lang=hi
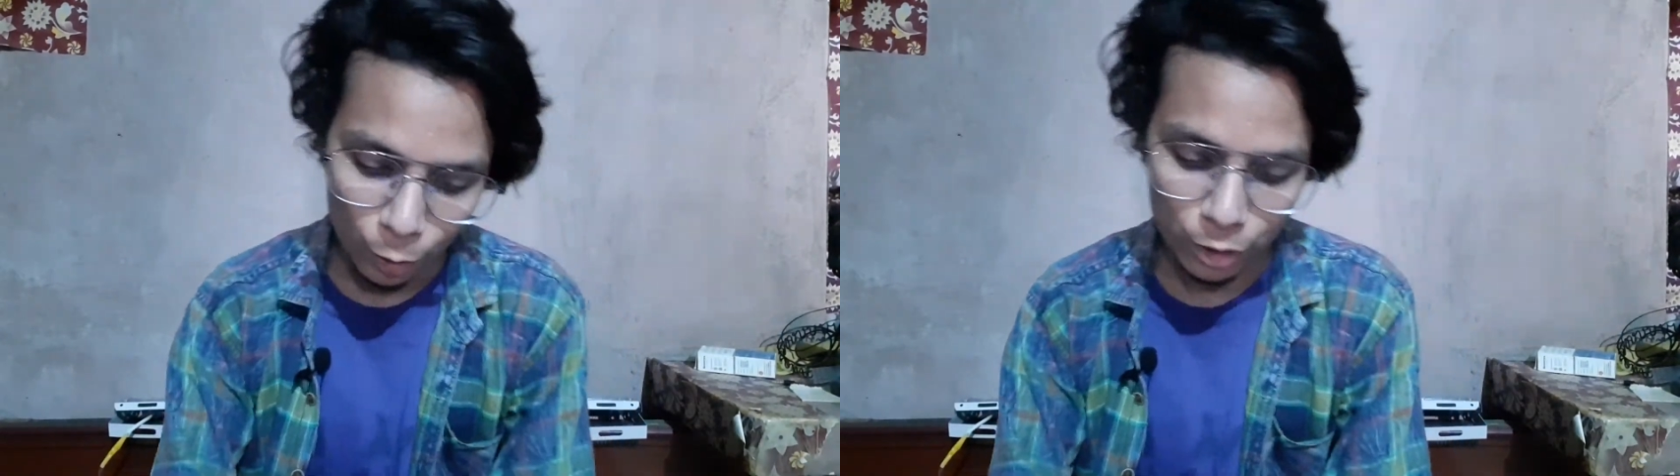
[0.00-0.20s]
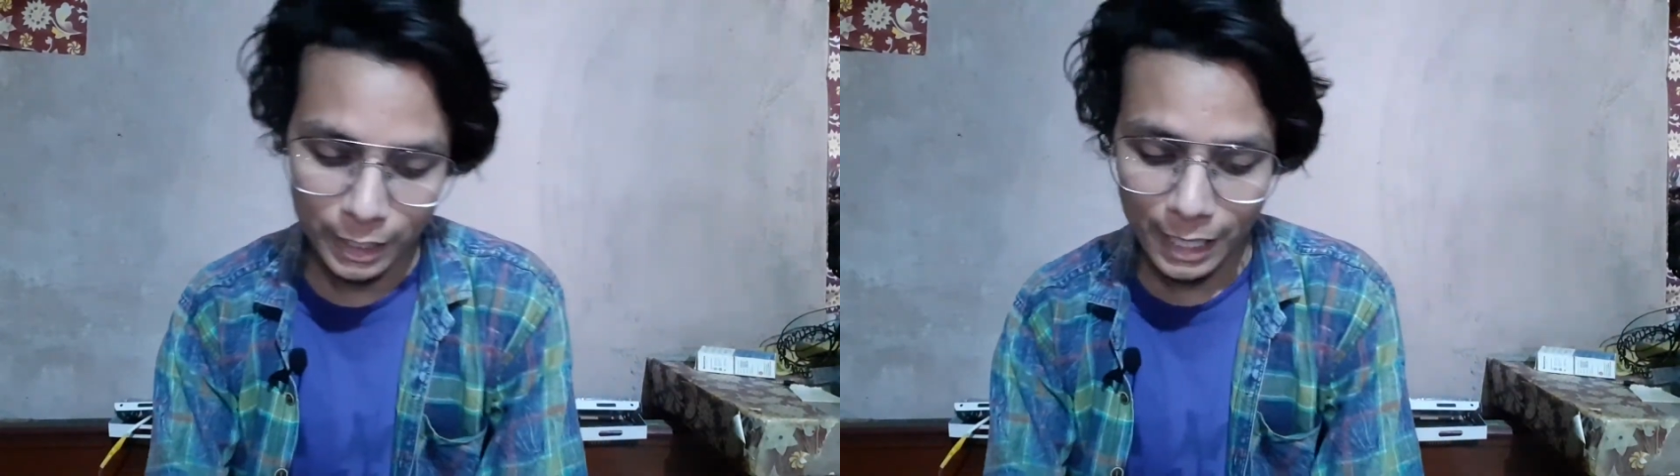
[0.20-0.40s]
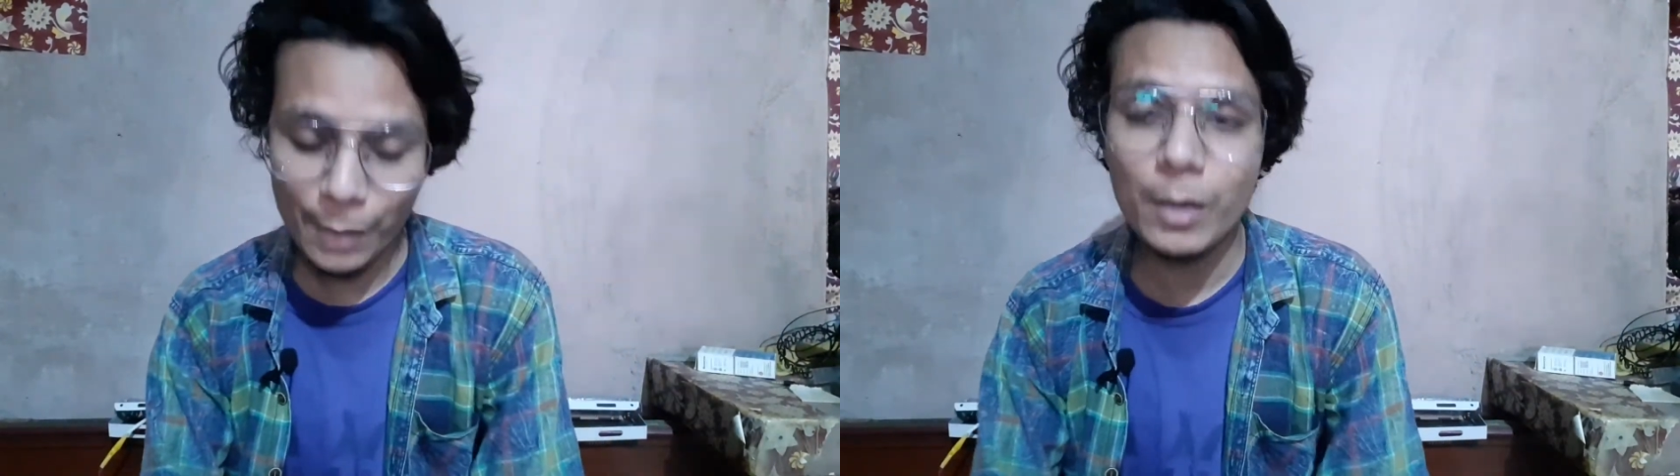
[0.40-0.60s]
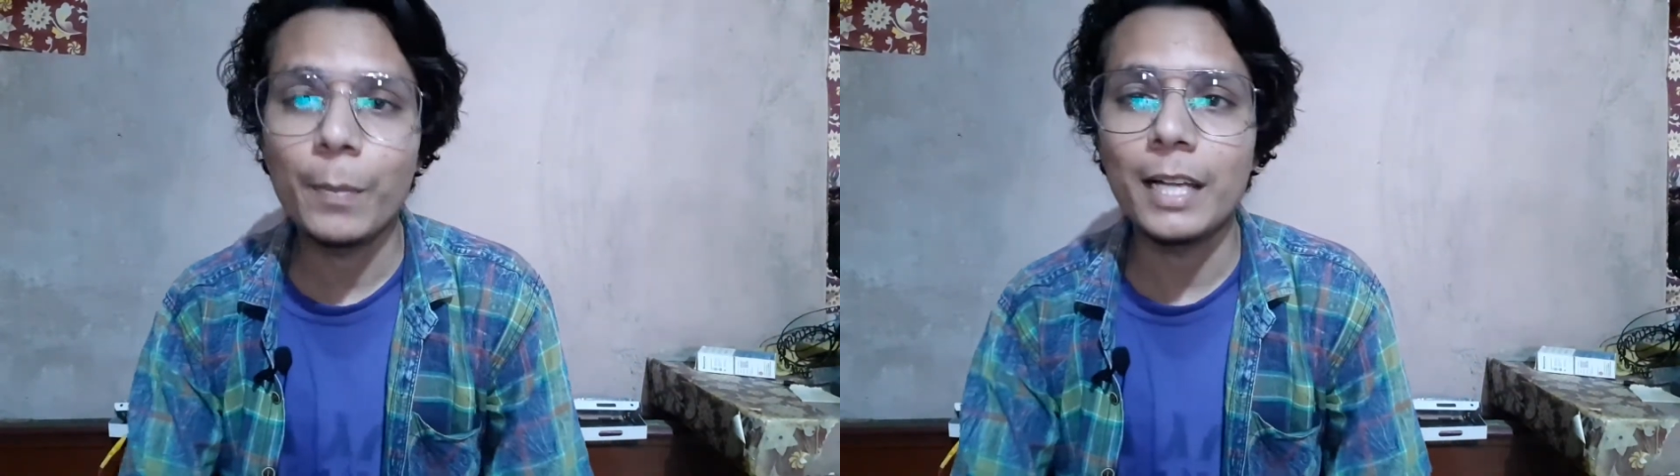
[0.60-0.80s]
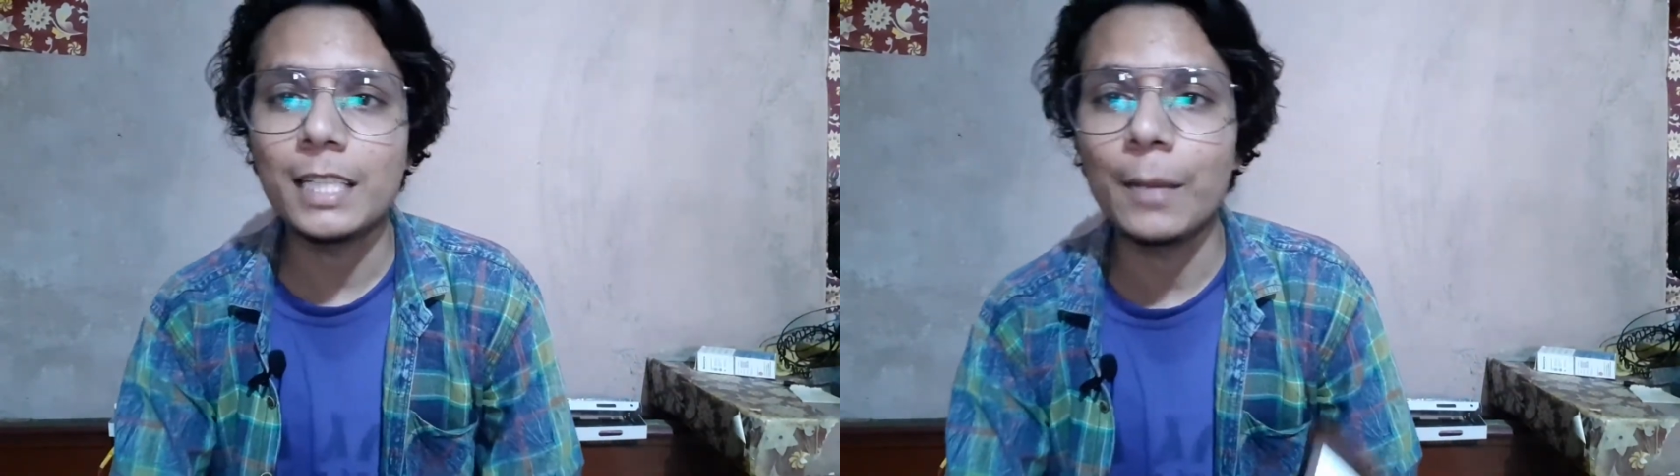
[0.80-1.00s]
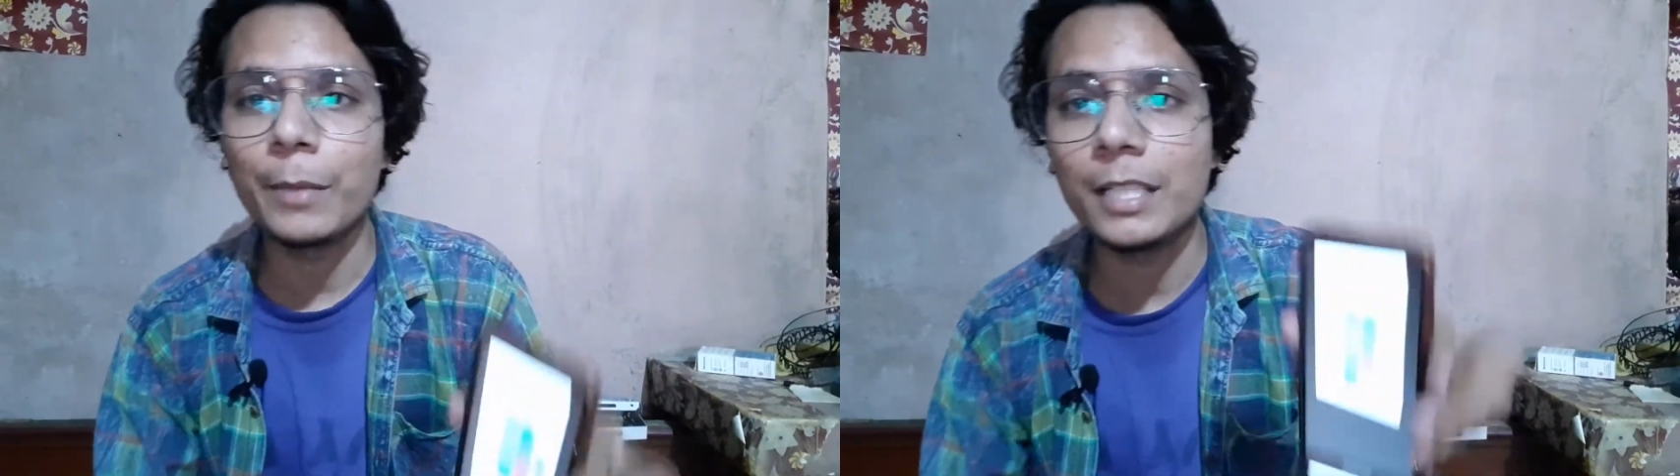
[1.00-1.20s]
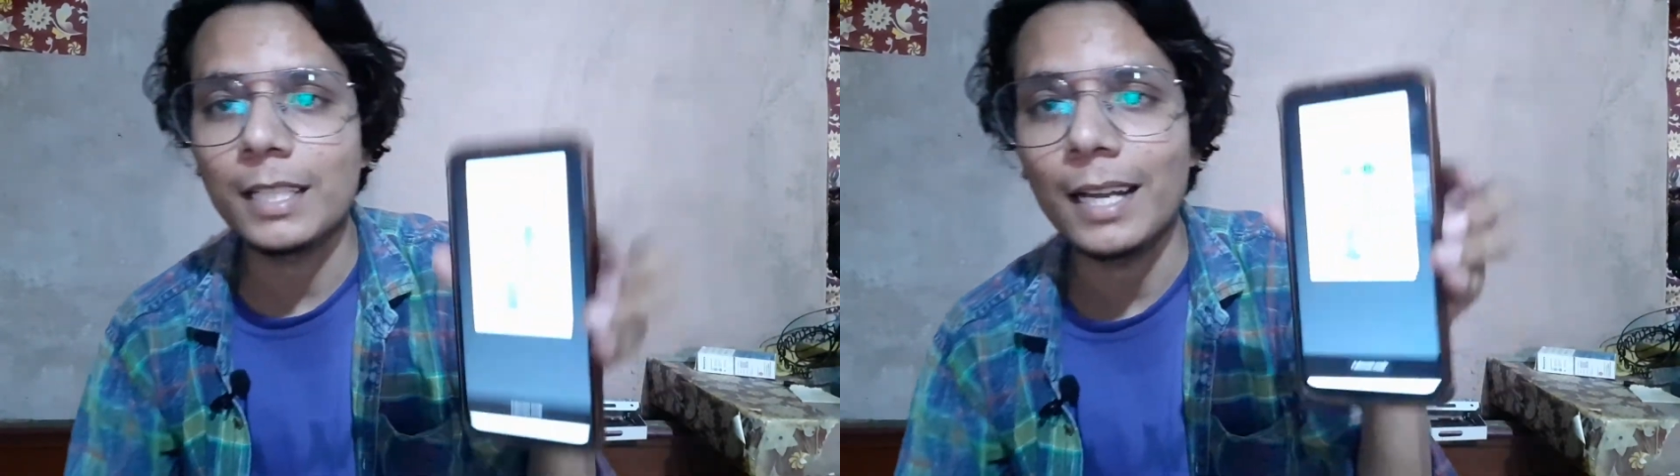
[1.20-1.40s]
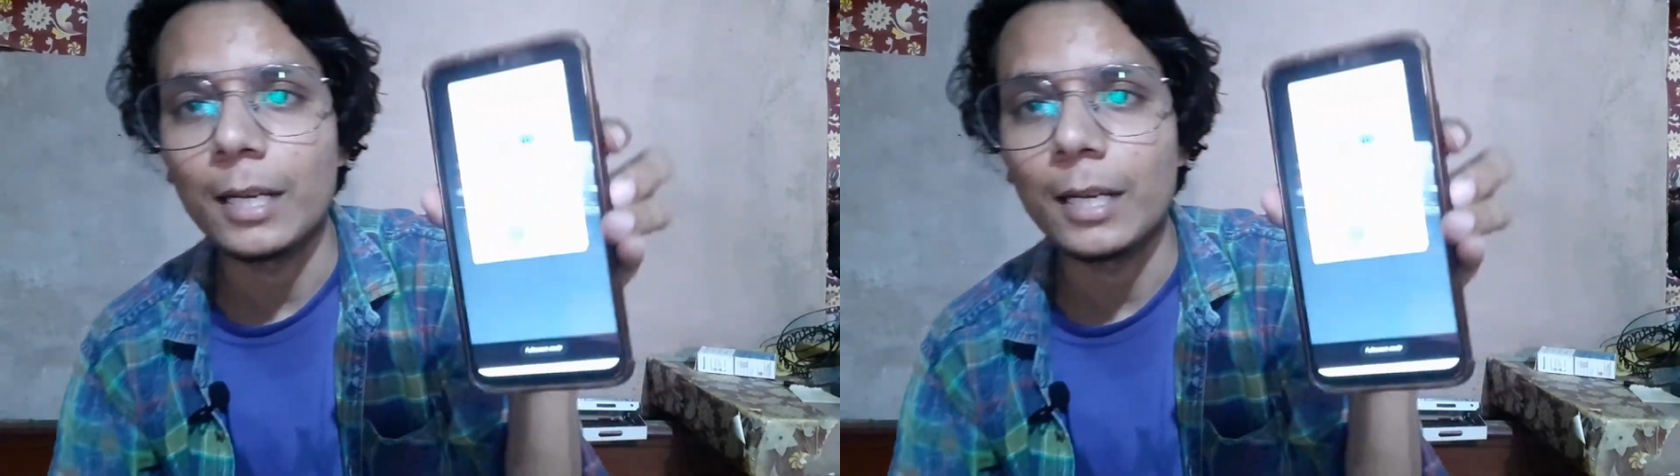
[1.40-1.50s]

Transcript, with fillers: तो ये रहा मेरे पास यहाँ पे इसका